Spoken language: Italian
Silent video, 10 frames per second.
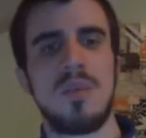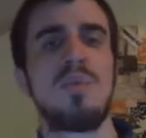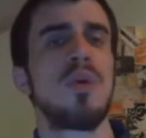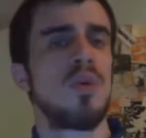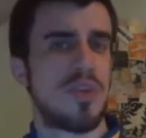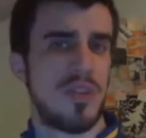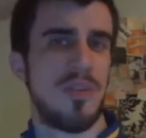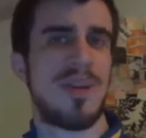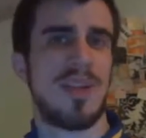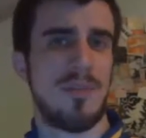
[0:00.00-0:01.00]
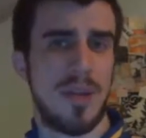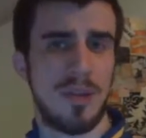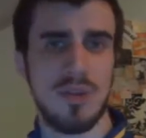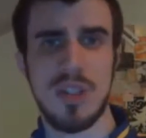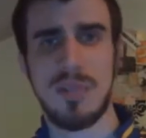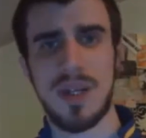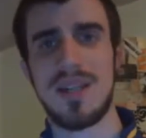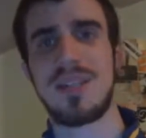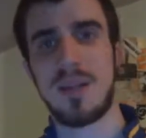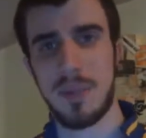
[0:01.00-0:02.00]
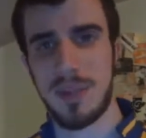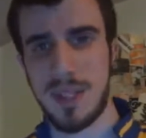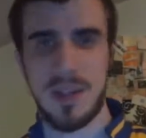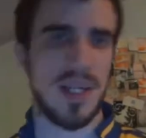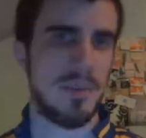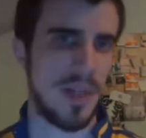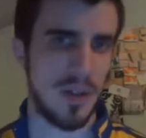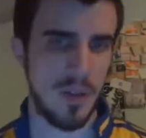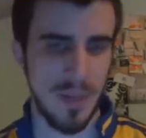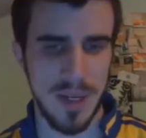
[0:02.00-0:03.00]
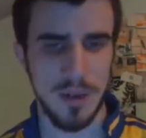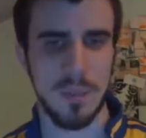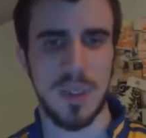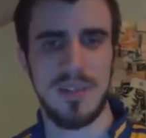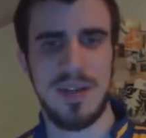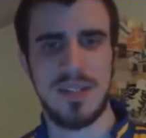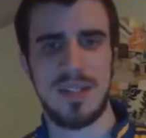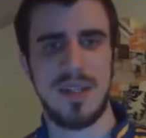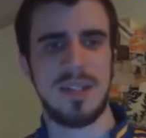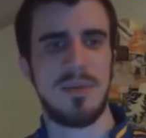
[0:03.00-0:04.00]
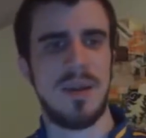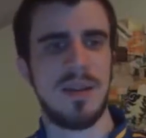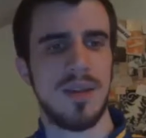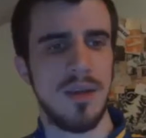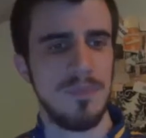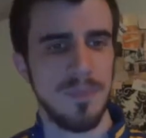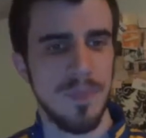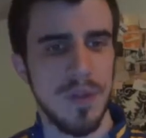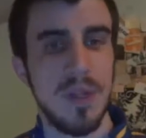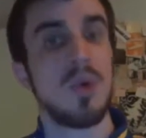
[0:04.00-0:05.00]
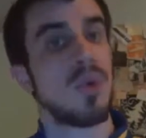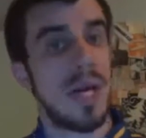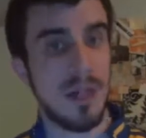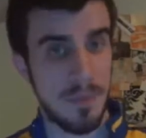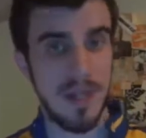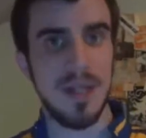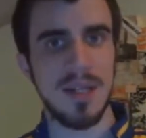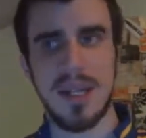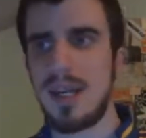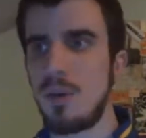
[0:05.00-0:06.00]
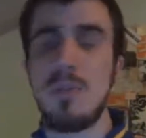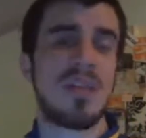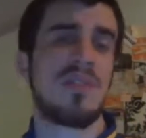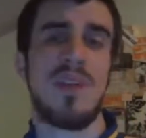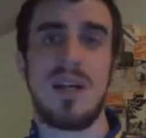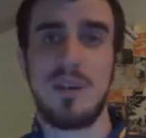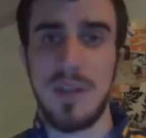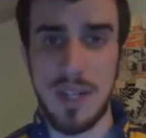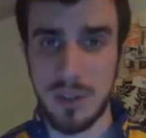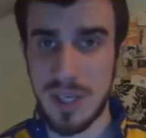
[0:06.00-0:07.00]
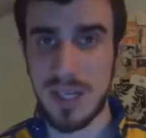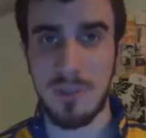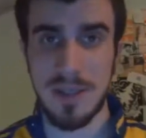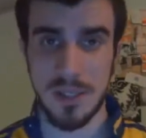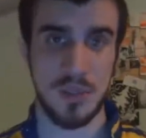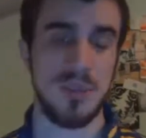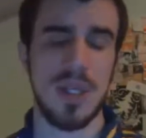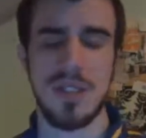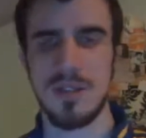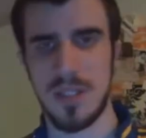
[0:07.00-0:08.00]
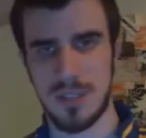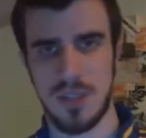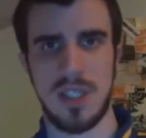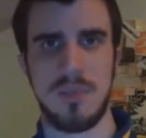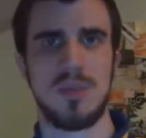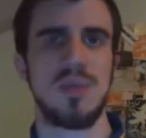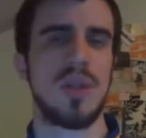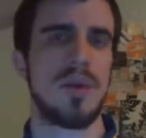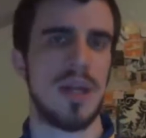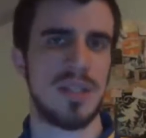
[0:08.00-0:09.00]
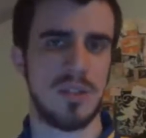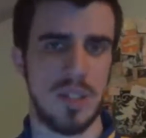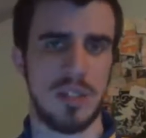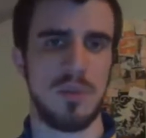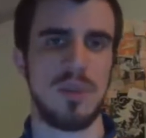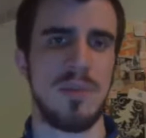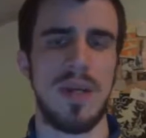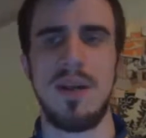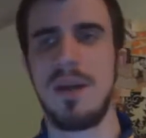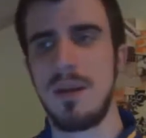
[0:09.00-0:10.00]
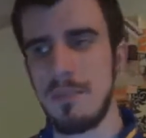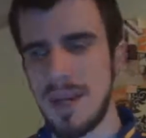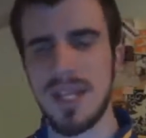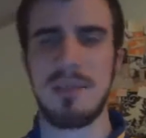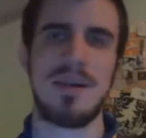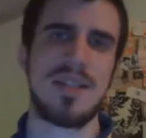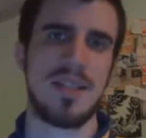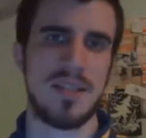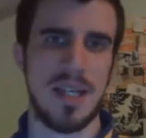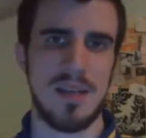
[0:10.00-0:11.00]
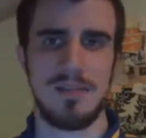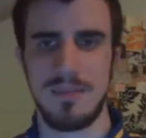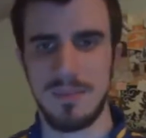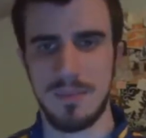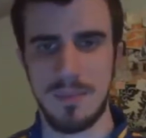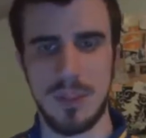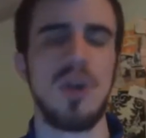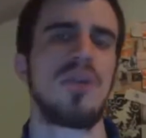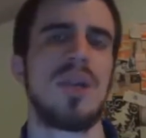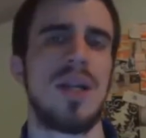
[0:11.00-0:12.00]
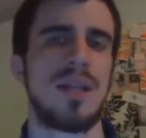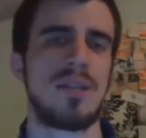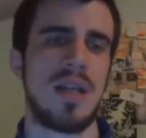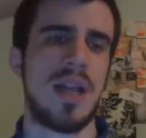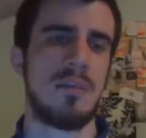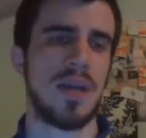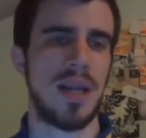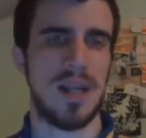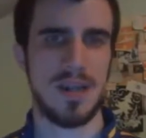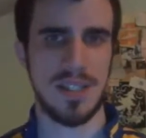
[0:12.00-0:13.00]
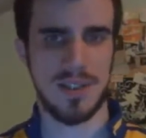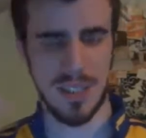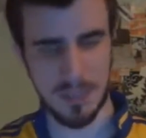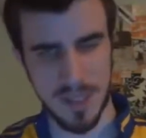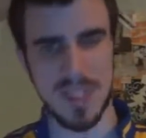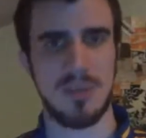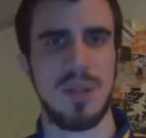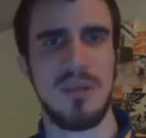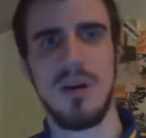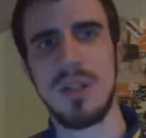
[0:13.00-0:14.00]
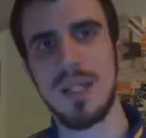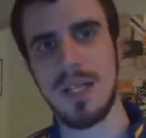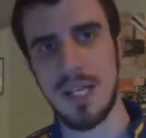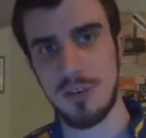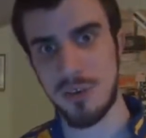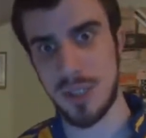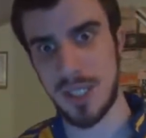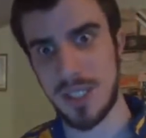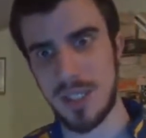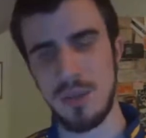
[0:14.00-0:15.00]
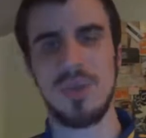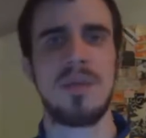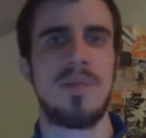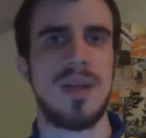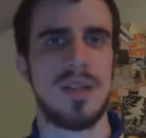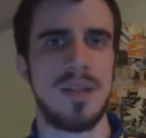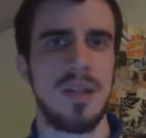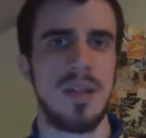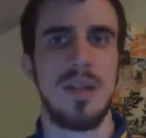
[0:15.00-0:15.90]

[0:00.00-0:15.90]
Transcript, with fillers: Bonucci ovviamente bene così perché si sta riprendendo il capitano del Milan, non poteva essere altrimenti. Rugani bene che un mese fa non gli aveva dato neanche mezza convocazione, adesso le diamo tutte perché sta giocando molto bene. Bene che Barzagli sia tolto dalla nazionale perché ci aveva già ripensato una volta, è giusto che dedichi gli ultimi mesi